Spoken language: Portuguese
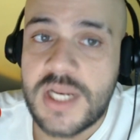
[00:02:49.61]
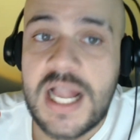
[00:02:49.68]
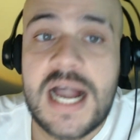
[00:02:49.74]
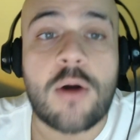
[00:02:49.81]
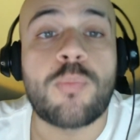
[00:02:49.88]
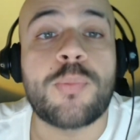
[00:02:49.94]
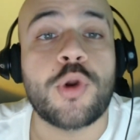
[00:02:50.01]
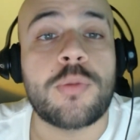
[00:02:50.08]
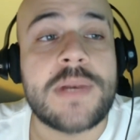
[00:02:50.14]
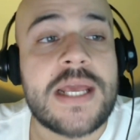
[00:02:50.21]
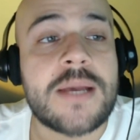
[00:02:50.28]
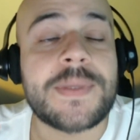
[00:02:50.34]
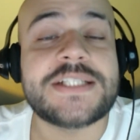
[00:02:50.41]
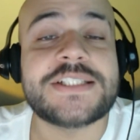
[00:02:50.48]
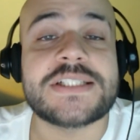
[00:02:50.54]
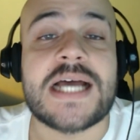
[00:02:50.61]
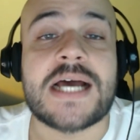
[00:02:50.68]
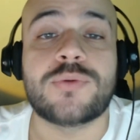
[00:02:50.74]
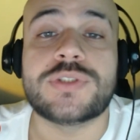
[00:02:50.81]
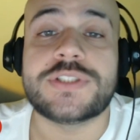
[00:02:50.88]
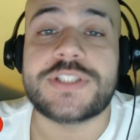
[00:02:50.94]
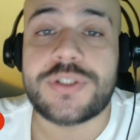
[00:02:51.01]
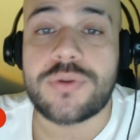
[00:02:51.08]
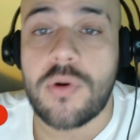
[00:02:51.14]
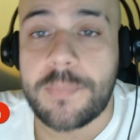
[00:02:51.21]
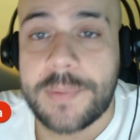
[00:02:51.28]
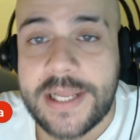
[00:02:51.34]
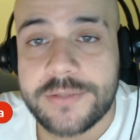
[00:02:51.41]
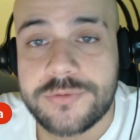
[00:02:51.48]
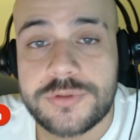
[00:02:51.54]
Há um problema de dados
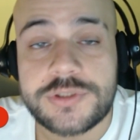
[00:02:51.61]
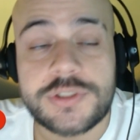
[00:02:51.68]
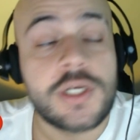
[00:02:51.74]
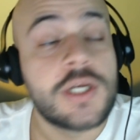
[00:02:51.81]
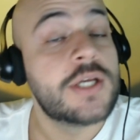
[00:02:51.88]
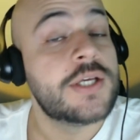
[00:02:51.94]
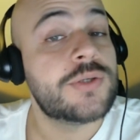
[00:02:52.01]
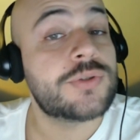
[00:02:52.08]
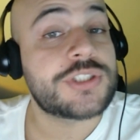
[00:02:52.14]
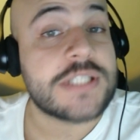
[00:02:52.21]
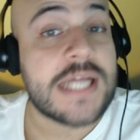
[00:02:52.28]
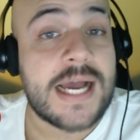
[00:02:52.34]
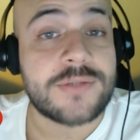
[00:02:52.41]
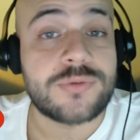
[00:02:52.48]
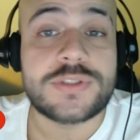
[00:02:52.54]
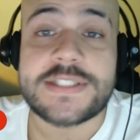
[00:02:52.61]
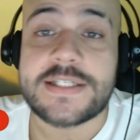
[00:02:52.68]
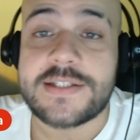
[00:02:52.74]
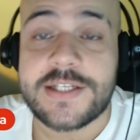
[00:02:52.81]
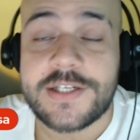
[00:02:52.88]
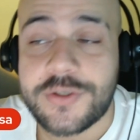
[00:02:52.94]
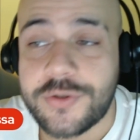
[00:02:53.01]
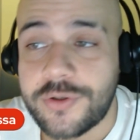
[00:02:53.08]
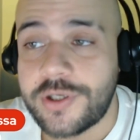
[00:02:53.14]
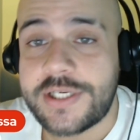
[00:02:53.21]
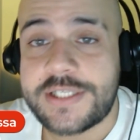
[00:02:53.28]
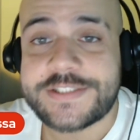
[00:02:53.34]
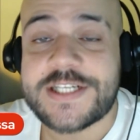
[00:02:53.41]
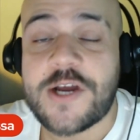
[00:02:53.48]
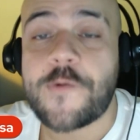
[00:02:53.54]
incompletos e os dados
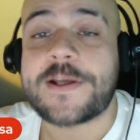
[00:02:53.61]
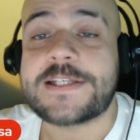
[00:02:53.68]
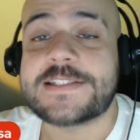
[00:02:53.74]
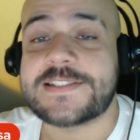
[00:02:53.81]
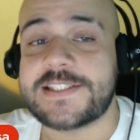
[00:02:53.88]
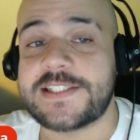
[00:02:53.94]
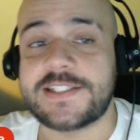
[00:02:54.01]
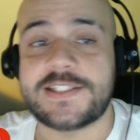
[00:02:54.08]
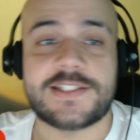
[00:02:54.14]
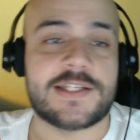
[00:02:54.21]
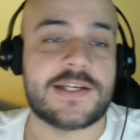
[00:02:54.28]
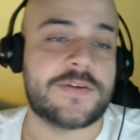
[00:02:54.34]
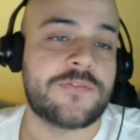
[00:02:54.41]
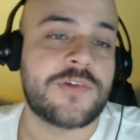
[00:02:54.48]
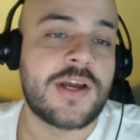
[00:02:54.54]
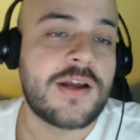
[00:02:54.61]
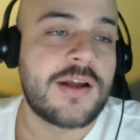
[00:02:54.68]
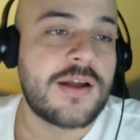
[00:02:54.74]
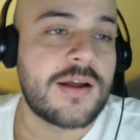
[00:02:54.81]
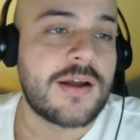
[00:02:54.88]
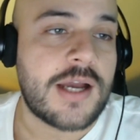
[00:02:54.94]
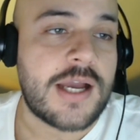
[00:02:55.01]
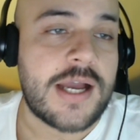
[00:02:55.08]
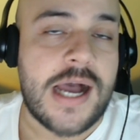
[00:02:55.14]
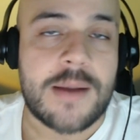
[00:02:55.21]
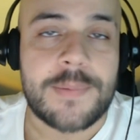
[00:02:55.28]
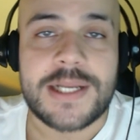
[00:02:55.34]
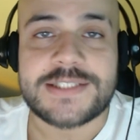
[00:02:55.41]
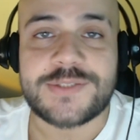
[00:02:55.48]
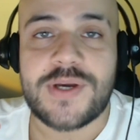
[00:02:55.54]
anteriores não existem. É,
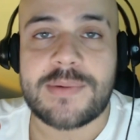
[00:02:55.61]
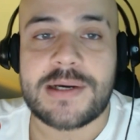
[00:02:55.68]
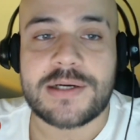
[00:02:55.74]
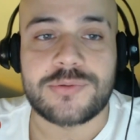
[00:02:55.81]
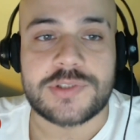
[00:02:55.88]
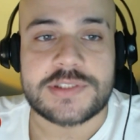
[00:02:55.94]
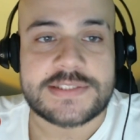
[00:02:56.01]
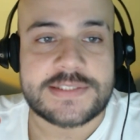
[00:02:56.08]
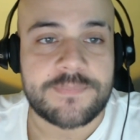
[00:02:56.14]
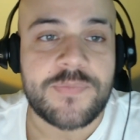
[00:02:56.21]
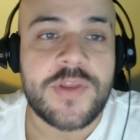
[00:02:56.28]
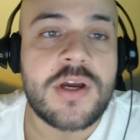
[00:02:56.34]
Brasil é bagunça.